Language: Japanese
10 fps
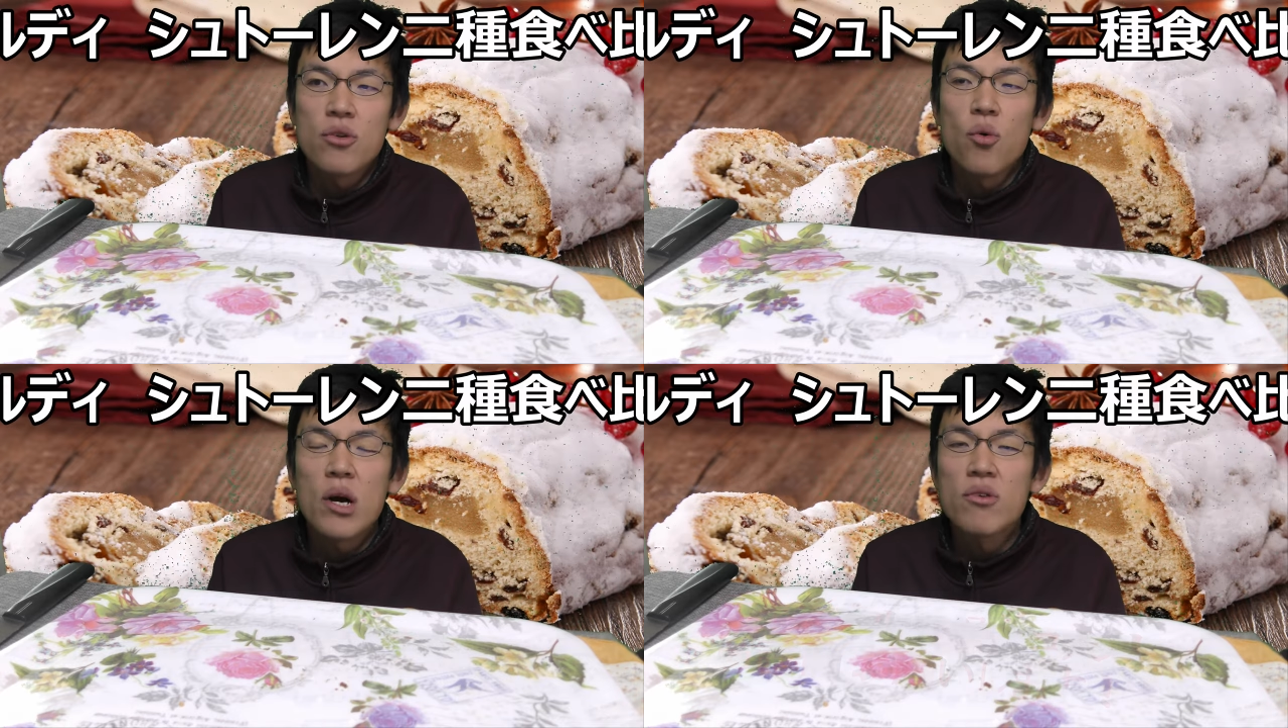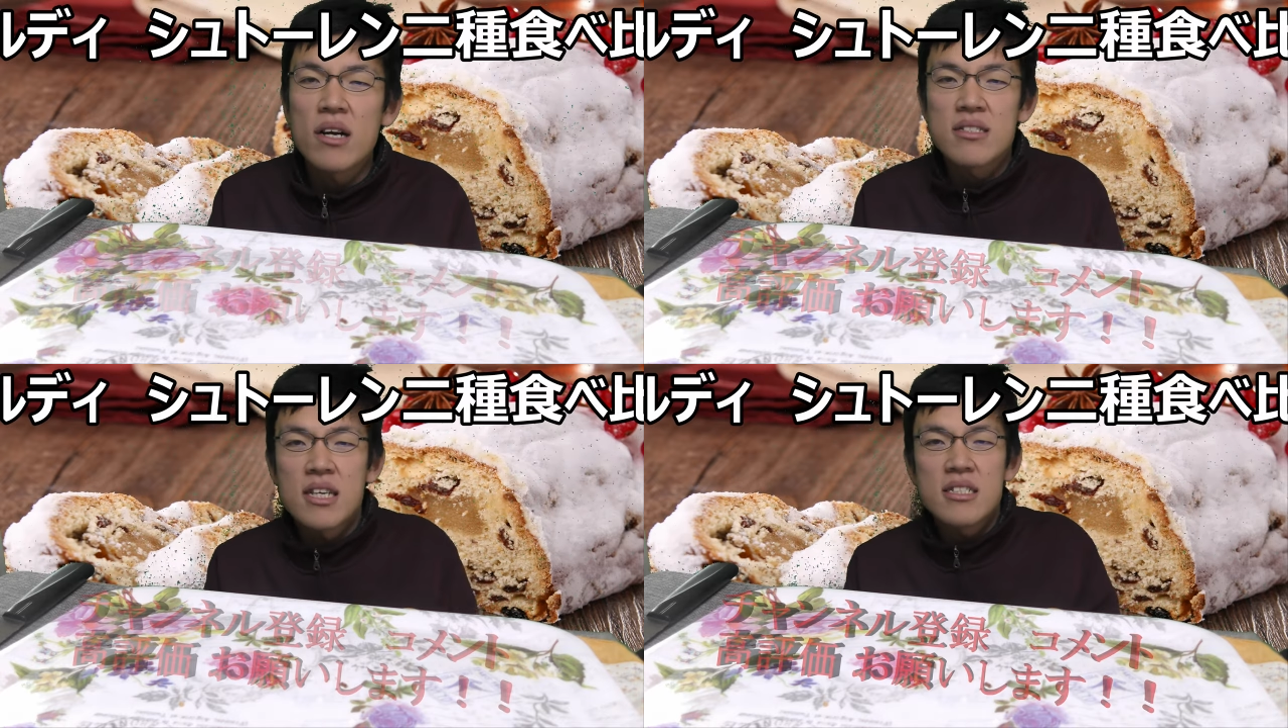動画を
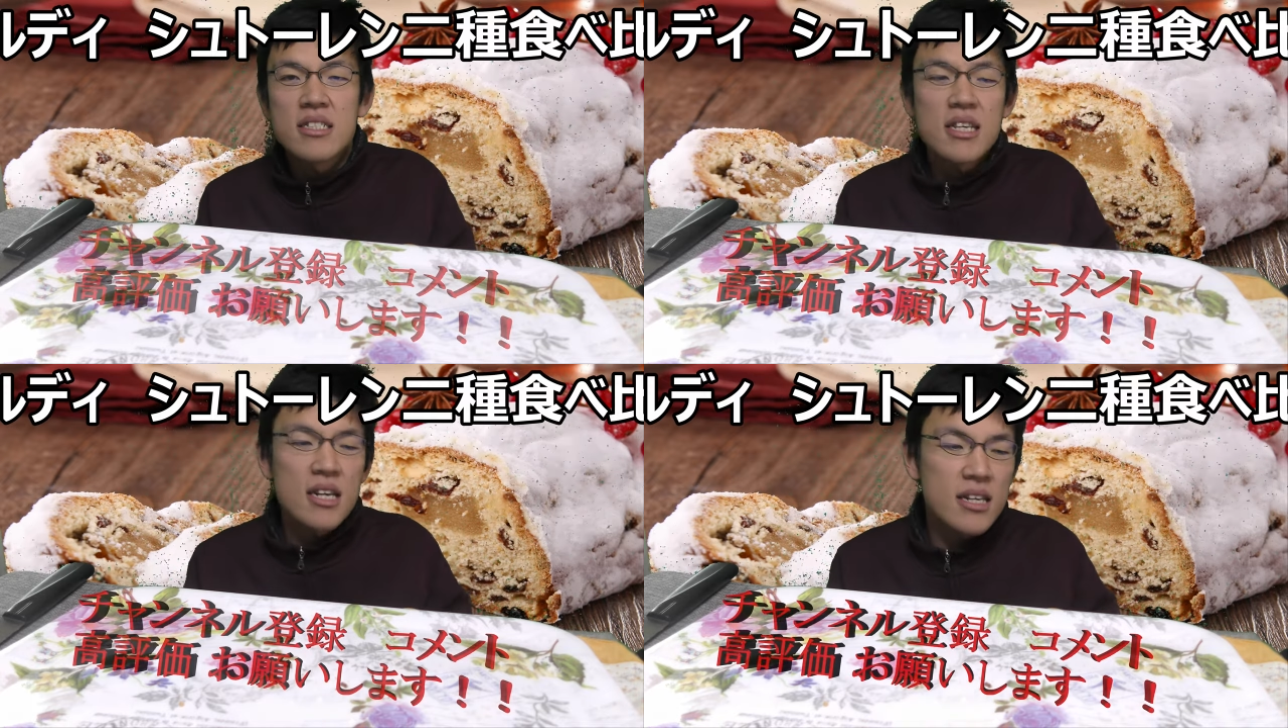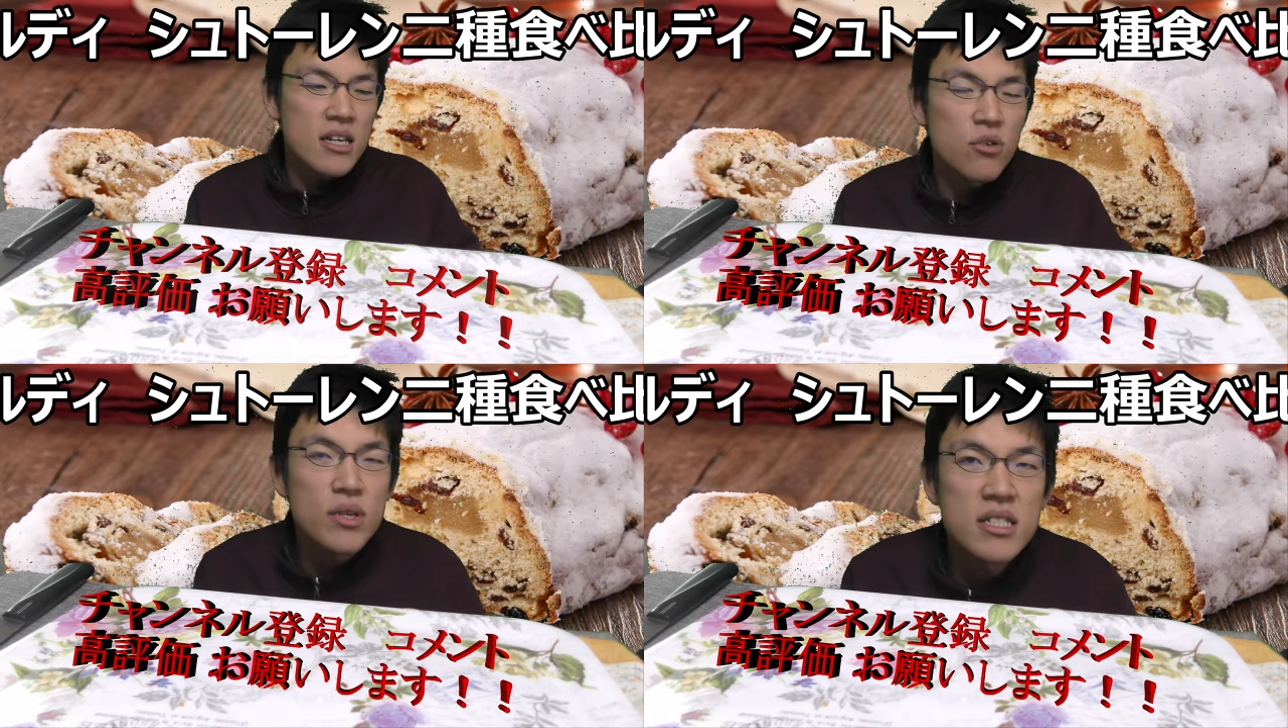拡散していただけ
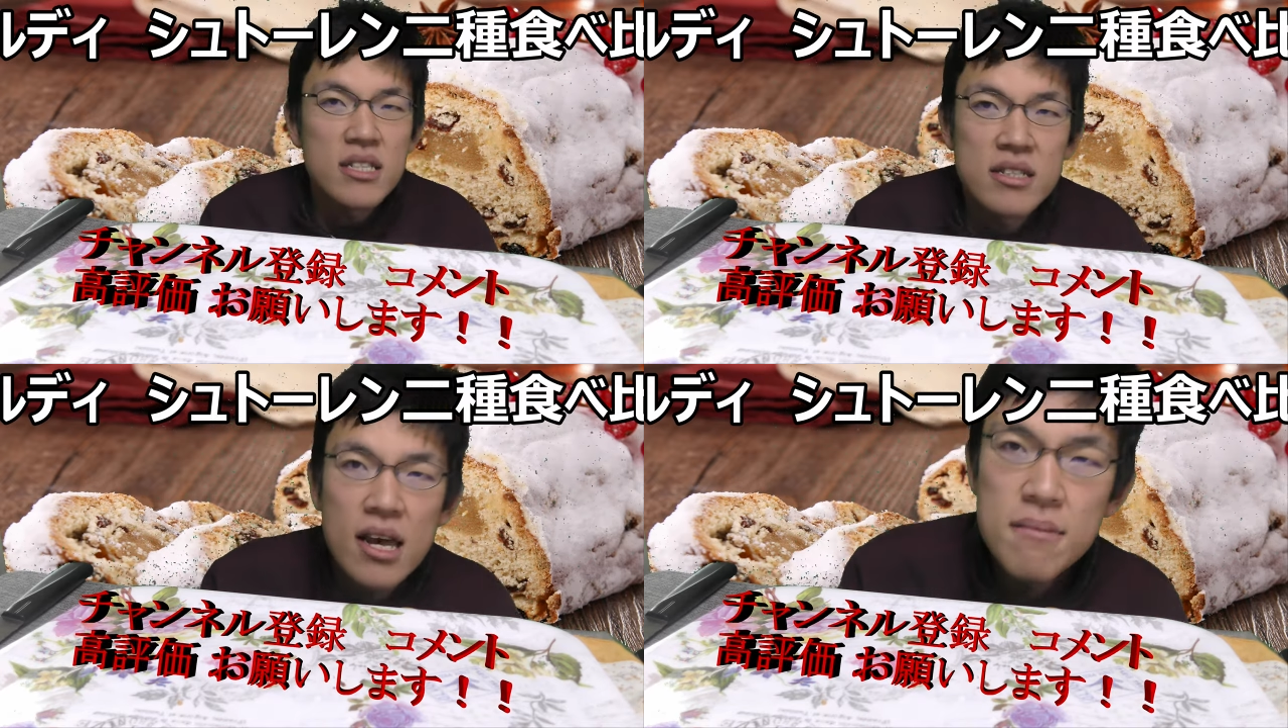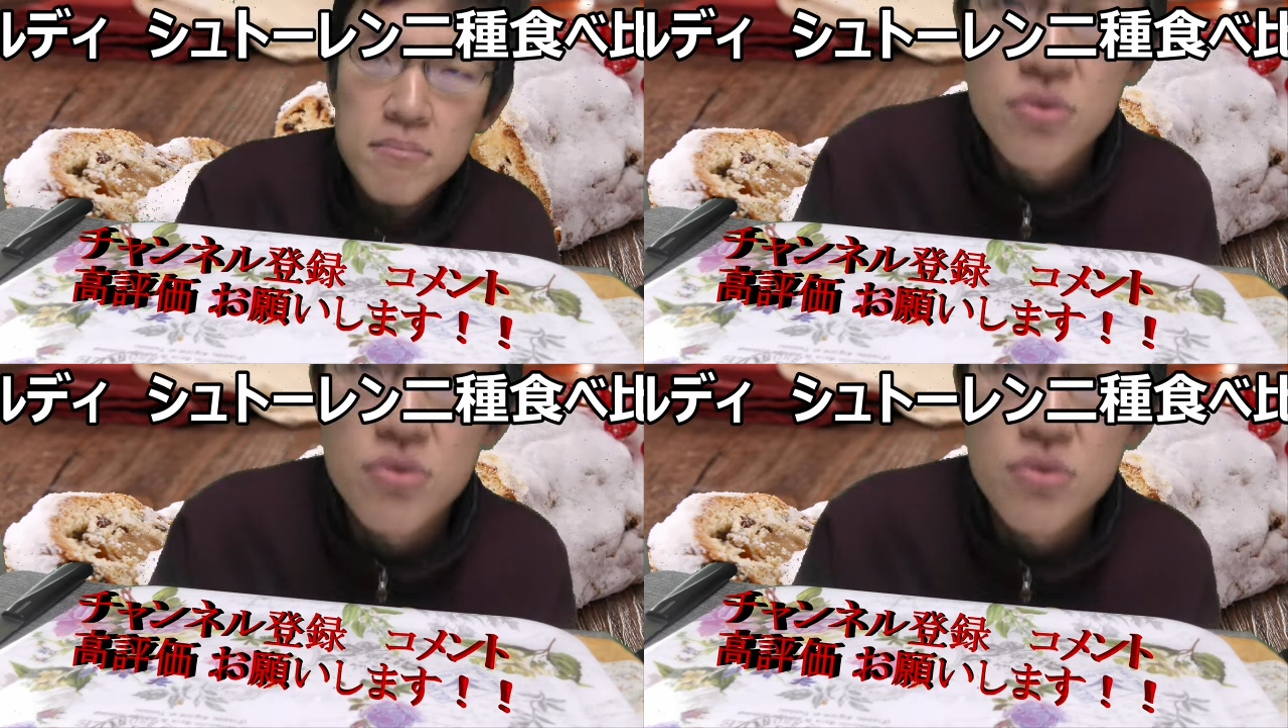ると嬉しいです。演